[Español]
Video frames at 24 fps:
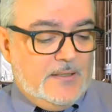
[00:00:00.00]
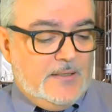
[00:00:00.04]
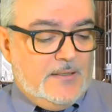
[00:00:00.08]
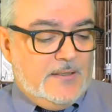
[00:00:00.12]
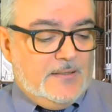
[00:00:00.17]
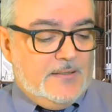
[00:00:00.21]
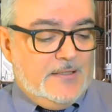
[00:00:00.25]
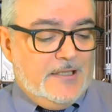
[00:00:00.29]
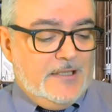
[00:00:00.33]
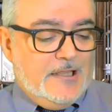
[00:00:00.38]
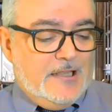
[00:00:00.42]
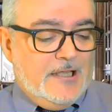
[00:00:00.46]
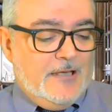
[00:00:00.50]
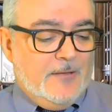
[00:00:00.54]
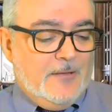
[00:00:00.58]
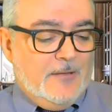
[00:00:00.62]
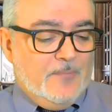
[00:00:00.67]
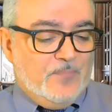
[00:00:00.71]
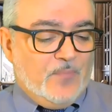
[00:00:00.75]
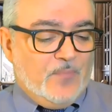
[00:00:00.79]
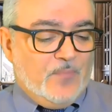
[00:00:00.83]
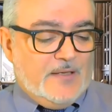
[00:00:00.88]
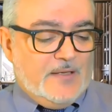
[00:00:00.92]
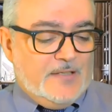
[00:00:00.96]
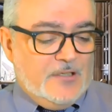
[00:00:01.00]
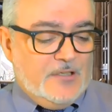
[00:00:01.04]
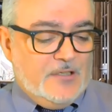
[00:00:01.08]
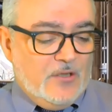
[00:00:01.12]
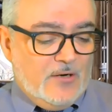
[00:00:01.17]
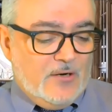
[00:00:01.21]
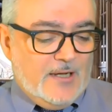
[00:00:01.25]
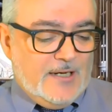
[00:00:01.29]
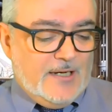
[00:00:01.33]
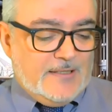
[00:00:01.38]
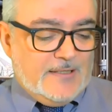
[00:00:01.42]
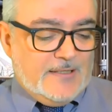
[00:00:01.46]
Dice, señor
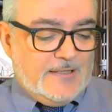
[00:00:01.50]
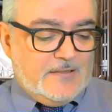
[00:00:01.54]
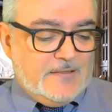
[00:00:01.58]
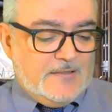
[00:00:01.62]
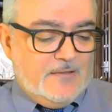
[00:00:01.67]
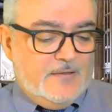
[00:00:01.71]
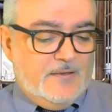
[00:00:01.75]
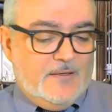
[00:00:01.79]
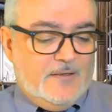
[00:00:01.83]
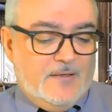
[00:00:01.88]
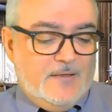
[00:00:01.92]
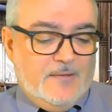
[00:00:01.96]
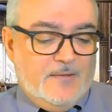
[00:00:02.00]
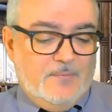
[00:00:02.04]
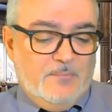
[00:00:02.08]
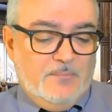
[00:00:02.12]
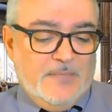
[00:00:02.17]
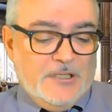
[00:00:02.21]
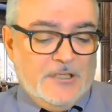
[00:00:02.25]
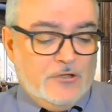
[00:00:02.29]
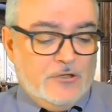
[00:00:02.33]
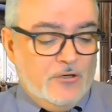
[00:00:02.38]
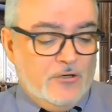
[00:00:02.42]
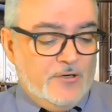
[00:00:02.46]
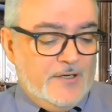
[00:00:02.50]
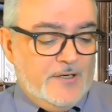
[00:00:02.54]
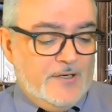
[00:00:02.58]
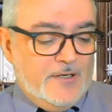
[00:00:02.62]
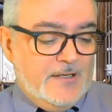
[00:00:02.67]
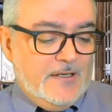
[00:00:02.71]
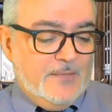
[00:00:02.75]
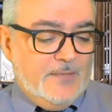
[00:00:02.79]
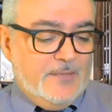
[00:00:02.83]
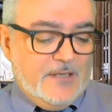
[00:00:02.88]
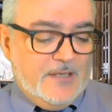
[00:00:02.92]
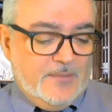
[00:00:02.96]
Lajas, mi Tony
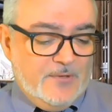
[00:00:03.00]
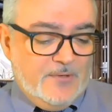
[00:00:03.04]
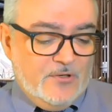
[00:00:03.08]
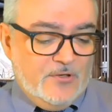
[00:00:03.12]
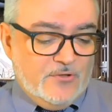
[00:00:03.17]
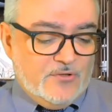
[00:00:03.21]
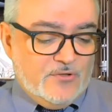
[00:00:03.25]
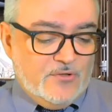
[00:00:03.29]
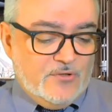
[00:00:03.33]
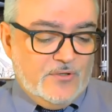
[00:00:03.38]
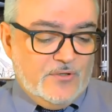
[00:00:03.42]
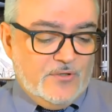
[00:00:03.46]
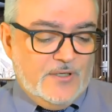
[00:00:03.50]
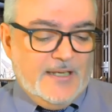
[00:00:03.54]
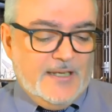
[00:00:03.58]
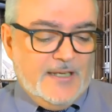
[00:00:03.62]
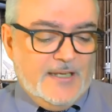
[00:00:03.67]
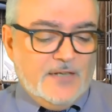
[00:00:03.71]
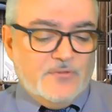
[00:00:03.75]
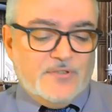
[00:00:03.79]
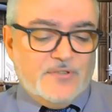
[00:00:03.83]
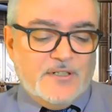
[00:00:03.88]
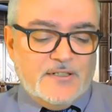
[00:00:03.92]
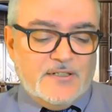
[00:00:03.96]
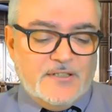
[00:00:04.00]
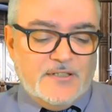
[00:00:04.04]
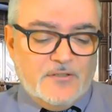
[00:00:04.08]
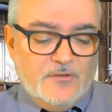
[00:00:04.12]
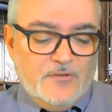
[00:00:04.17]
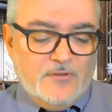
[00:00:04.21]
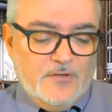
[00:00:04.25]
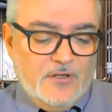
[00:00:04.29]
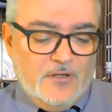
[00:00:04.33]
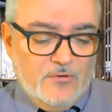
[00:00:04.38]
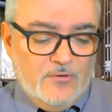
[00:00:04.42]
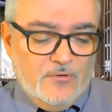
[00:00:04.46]
era maravilloso, era un ser lleno
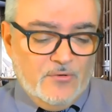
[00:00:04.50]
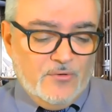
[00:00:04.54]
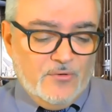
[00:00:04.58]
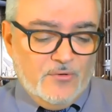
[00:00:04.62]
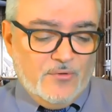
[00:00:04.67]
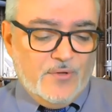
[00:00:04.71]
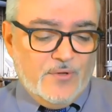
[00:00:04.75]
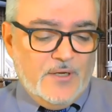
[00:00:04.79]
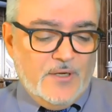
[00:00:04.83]
de luz.